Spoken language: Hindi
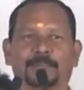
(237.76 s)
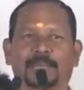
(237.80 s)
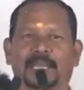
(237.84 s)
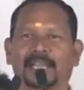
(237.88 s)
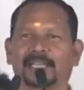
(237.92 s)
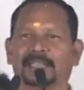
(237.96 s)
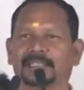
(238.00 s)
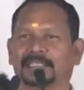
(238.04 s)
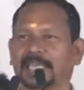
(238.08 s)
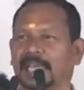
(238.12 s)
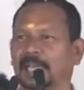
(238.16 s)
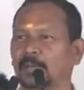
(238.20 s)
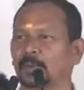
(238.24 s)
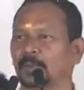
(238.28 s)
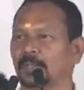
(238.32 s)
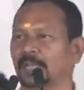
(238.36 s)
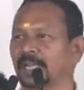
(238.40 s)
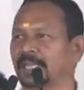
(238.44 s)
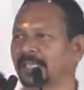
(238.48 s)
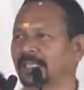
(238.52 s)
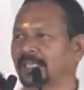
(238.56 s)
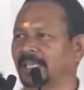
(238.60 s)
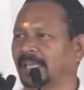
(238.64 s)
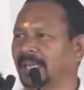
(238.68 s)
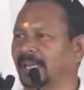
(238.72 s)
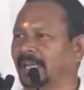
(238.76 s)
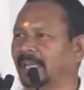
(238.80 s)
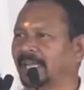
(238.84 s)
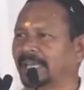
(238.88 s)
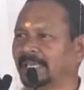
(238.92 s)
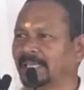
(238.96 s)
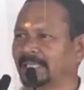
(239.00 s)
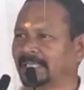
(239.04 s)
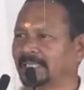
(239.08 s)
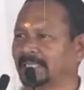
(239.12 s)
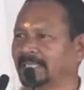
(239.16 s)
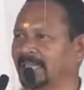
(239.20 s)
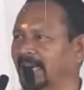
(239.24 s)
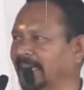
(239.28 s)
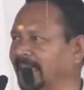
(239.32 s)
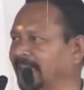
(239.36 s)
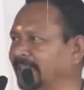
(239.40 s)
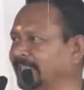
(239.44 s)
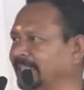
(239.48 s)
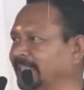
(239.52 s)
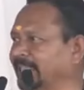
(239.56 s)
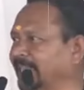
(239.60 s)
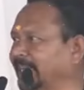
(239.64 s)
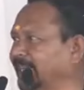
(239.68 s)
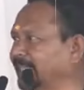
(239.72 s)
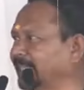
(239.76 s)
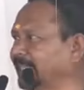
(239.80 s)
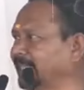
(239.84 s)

पर बिलिंग चालू कर दिया इस कारण से